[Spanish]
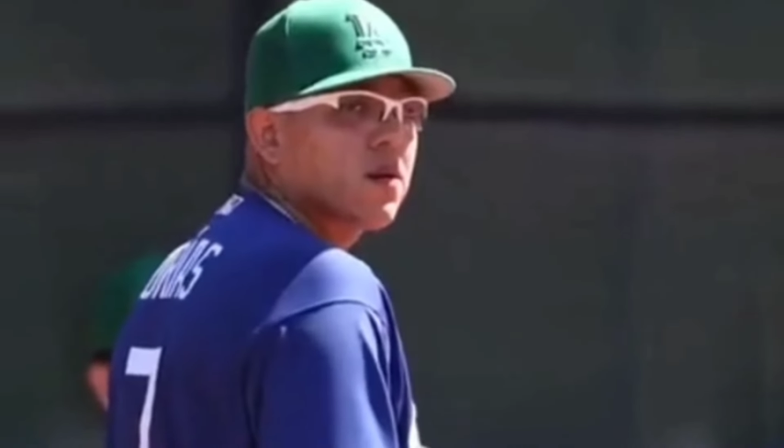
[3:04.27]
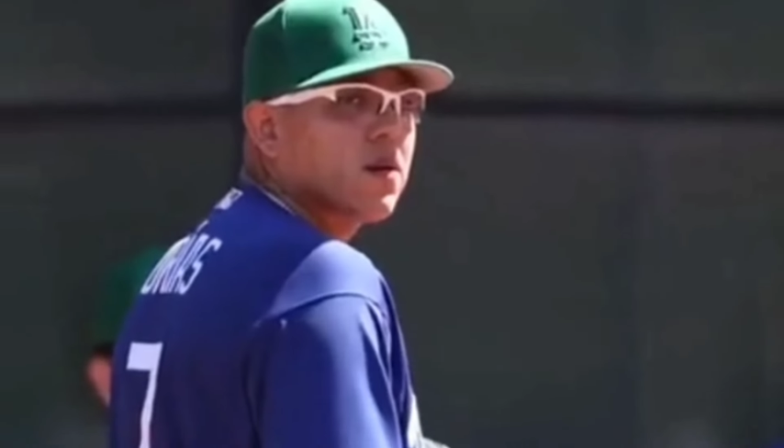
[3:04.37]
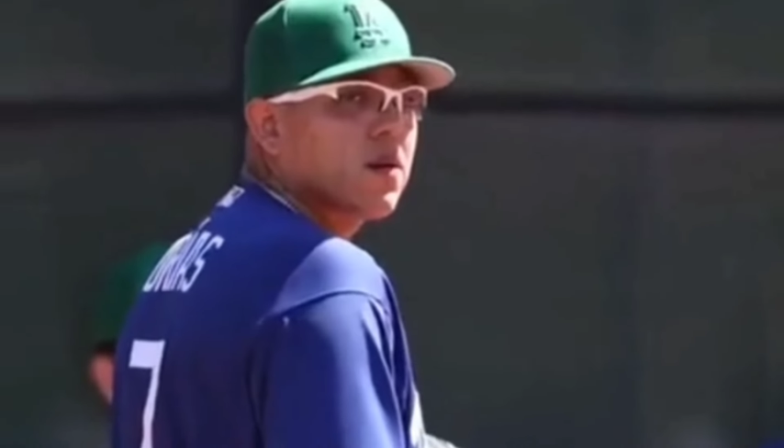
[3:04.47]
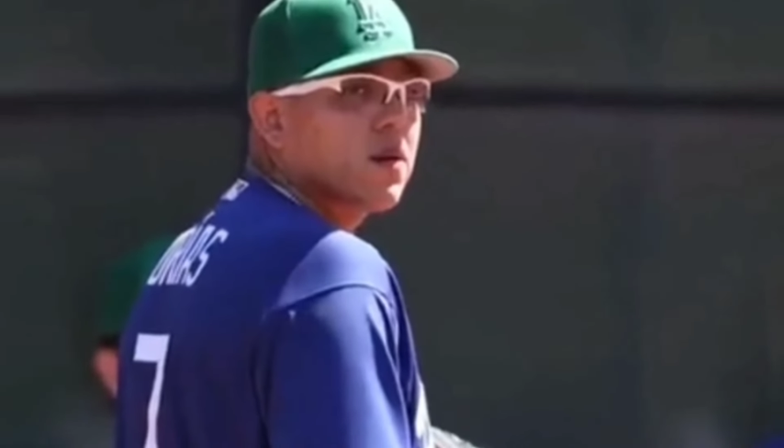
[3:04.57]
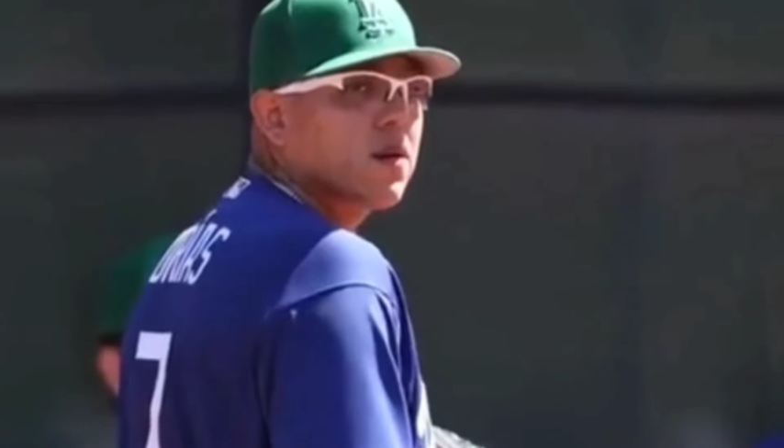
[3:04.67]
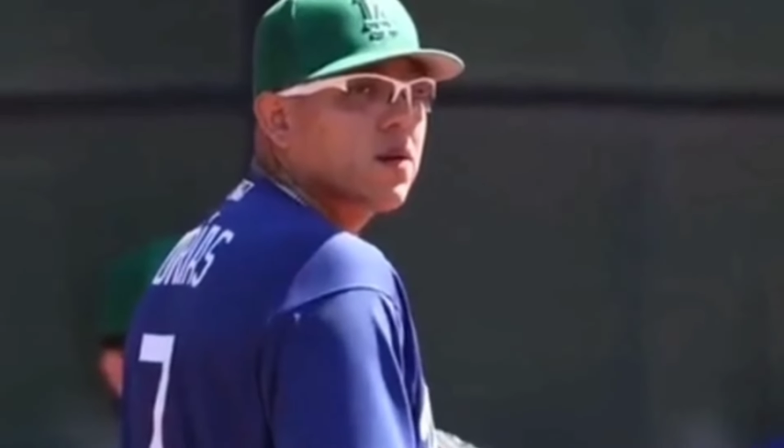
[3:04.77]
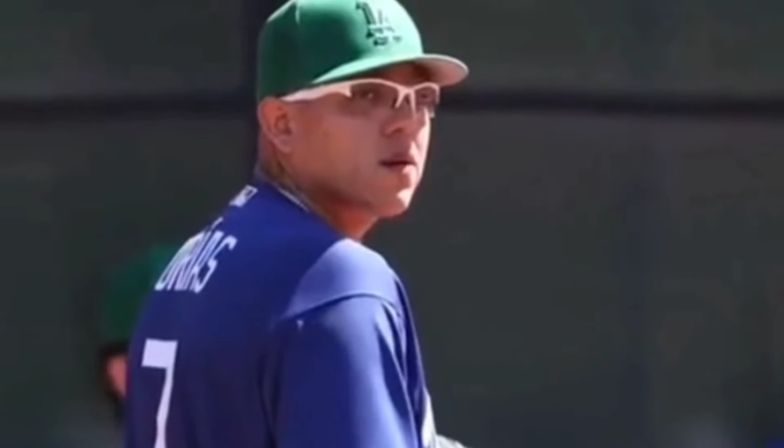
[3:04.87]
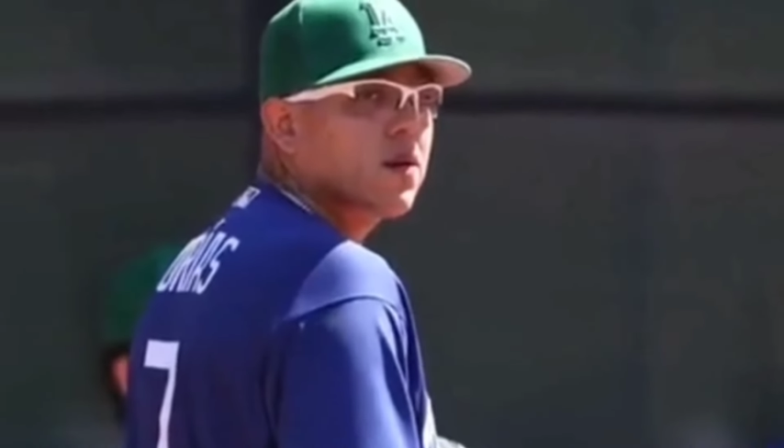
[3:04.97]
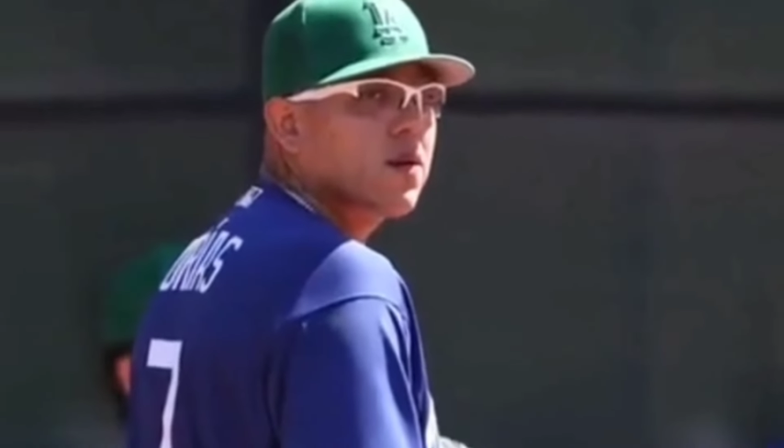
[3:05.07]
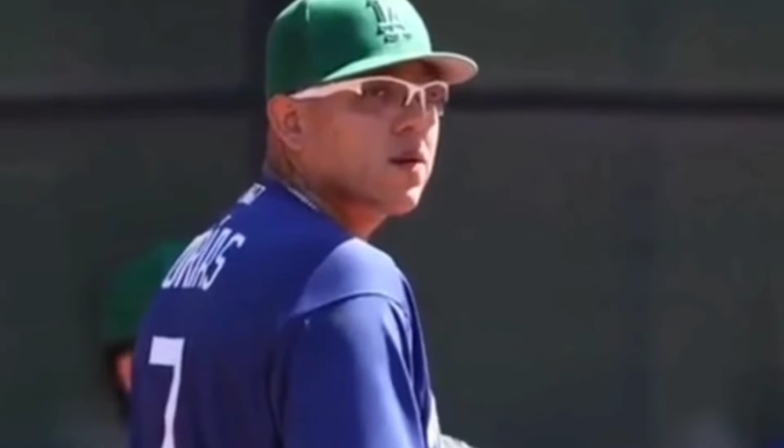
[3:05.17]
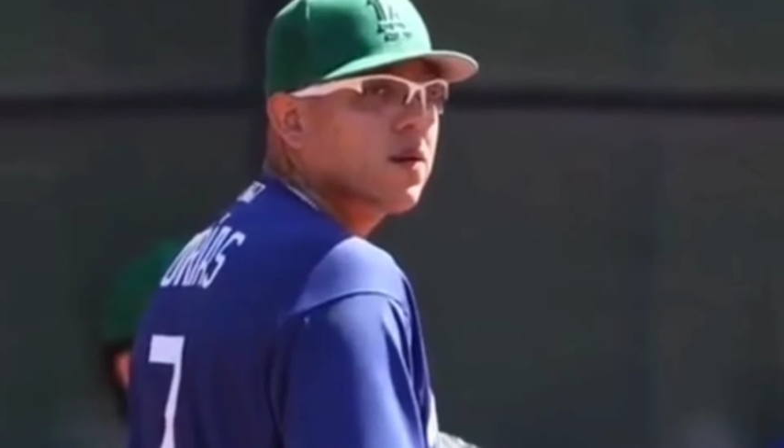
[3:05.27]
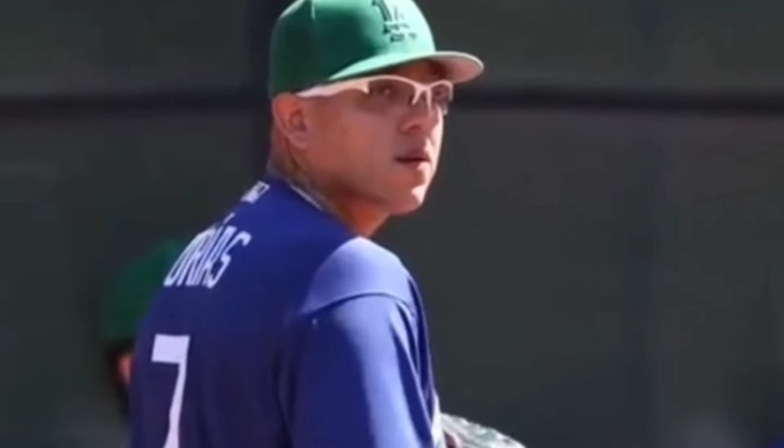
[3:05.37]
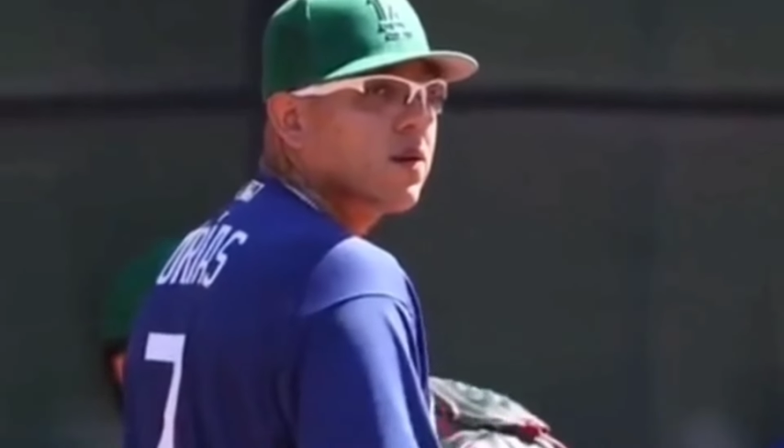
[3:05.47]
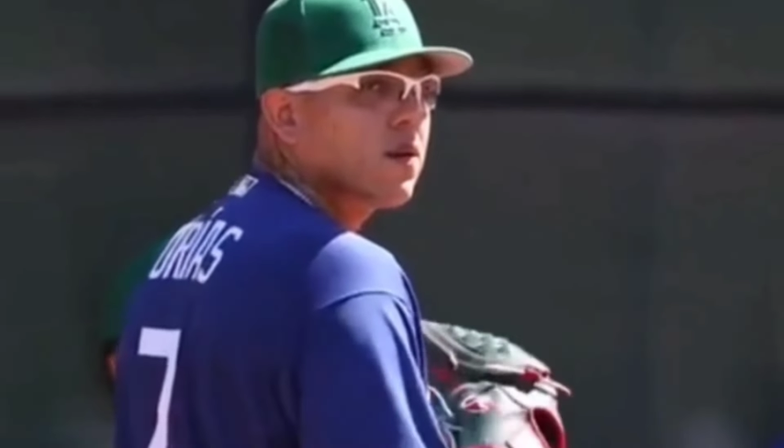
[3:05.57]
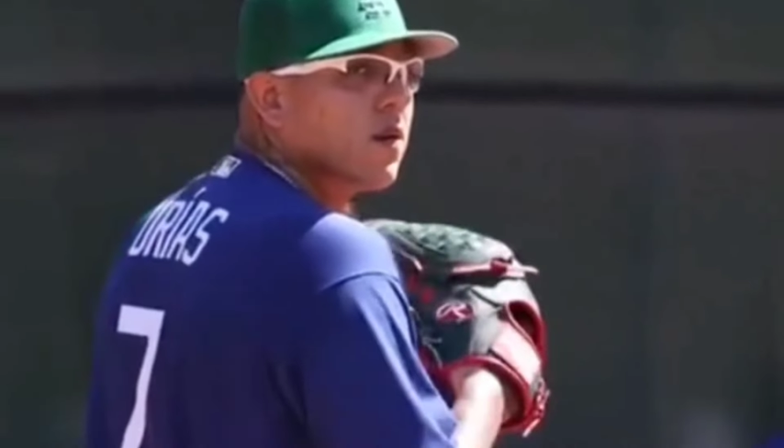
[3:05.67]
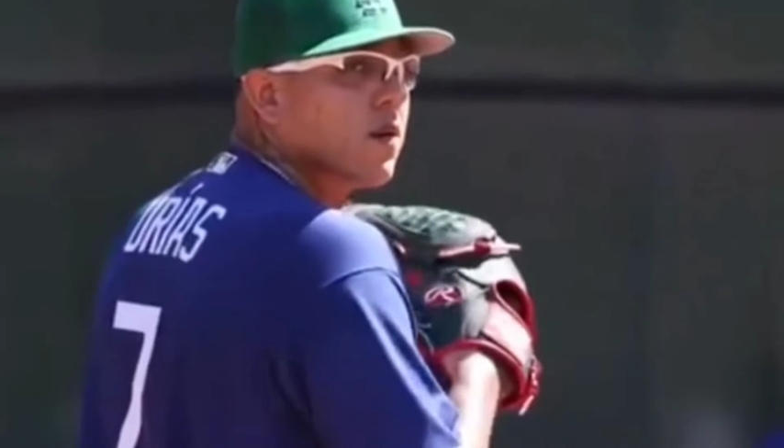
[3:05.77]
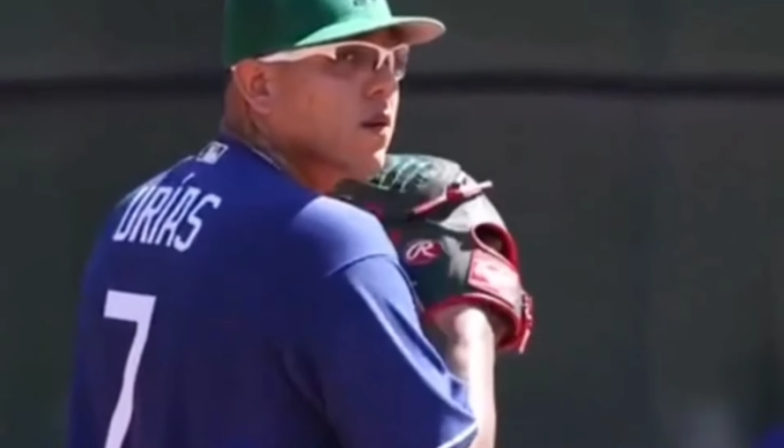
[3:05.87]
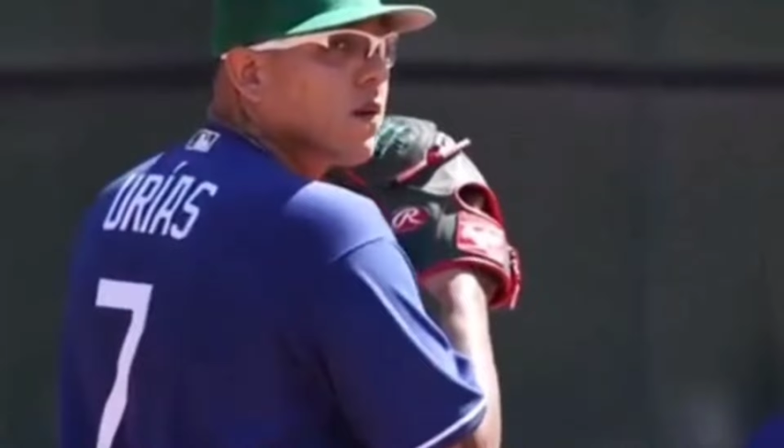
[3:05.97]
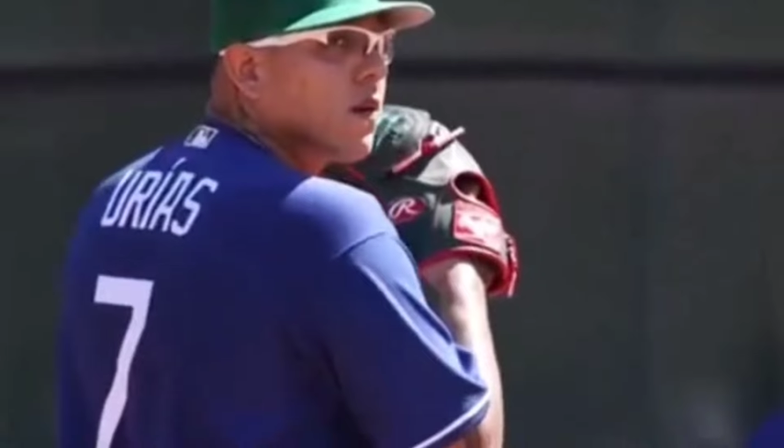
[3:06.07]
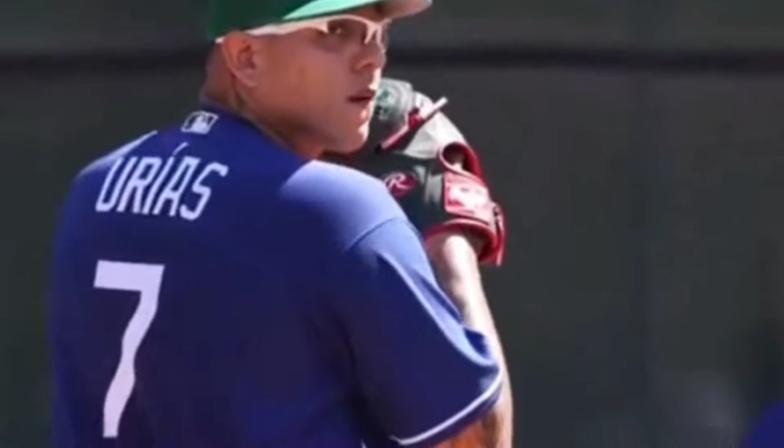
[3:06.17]
de uno. La
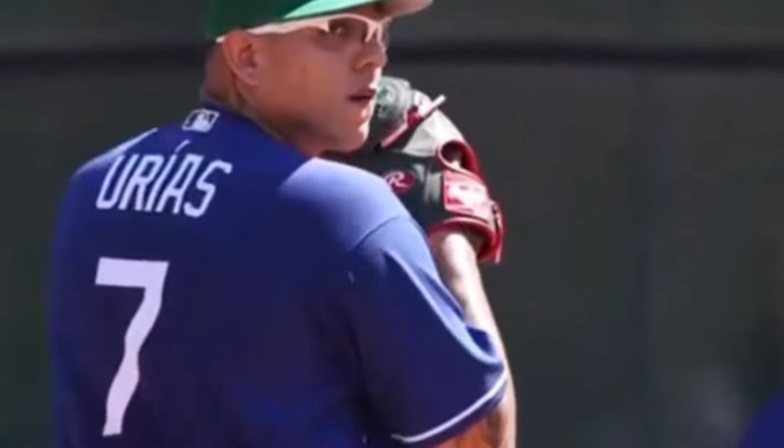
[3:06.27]
lectura de